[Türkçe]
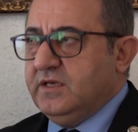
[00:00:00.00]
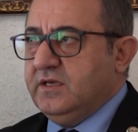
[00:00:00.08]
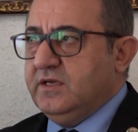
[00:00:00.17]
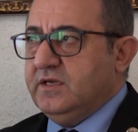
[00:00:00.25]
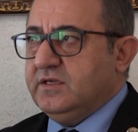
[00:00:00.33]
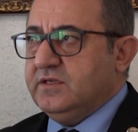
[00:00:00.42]
ee, e,
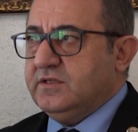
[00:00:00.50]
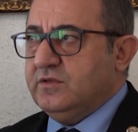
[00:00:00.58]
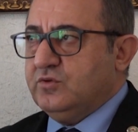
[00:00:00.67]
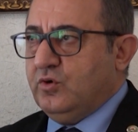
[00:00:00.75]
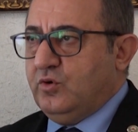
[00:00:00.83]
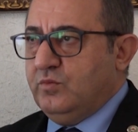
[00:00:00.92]

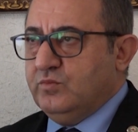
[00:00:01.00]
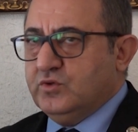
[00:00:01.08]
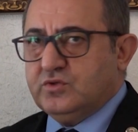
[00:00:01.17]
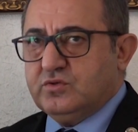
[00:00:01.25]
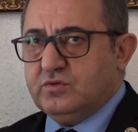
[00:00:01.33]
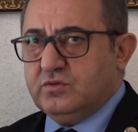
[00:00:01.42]

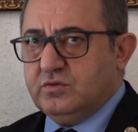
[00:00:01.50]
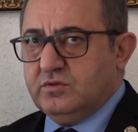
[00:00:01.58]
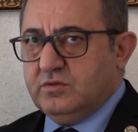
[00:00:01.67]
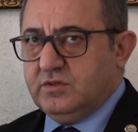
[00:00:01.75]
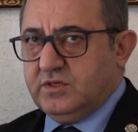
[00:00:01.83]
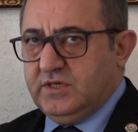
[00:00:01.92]
tohumumuz
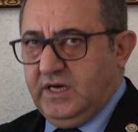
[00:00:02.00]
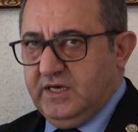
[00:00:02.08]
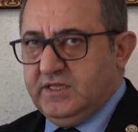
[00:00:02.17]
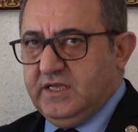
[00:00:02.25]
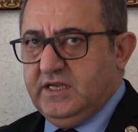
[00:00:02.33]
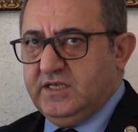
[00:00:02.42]

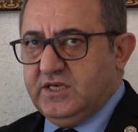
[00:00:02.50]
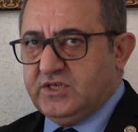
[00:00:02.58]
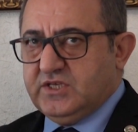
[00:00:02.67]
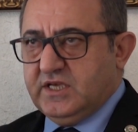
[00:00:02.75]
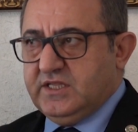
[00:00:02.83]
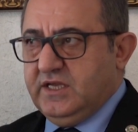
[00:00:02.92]
kaliteli
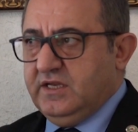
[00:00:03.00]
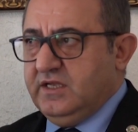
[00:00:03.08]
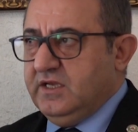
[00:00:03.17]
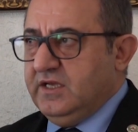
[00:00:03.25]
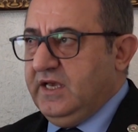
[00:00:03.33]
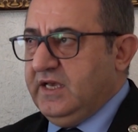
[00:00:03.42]
gerçekten
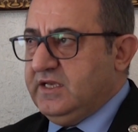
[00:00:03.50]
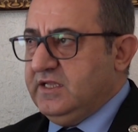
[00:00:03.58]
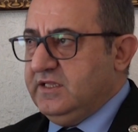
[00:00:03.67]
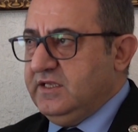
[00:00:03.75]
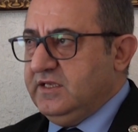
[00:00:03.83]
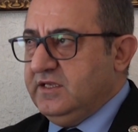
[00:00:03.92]

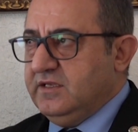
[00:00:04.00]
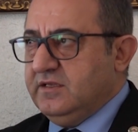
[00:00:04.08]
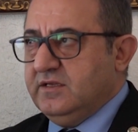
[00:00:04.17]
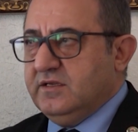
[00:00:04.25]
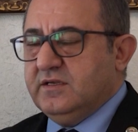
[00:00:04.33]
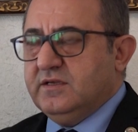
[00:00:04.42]
ekildiği
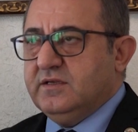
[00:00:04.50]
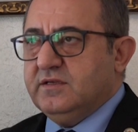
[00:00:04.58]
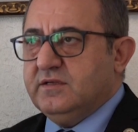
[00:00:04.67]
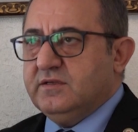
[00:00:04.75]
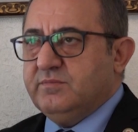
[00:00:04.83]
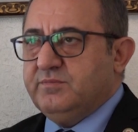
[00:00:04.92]

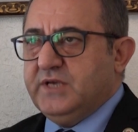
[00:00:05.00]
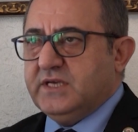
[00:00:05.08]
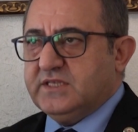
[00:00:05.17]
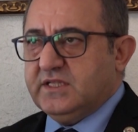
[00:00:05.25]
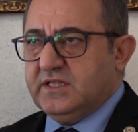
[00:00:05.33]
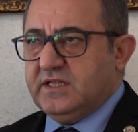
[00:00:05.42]
e,
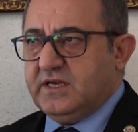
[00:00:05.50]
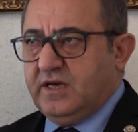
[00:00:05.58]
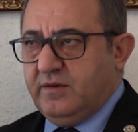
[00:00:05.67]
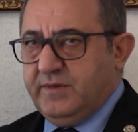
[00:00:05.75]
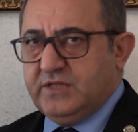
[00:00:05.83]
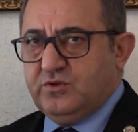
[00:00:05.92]
piyasada da
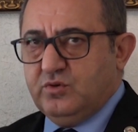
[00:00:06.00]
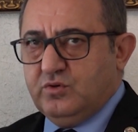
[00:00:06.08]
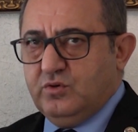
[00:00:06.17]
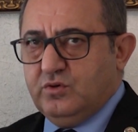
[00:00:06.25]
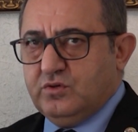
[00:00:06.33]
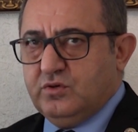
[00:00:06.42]
rağbet
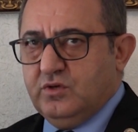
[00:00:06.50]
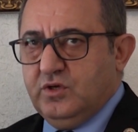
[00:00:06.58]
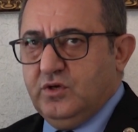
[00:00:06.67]
görüyor.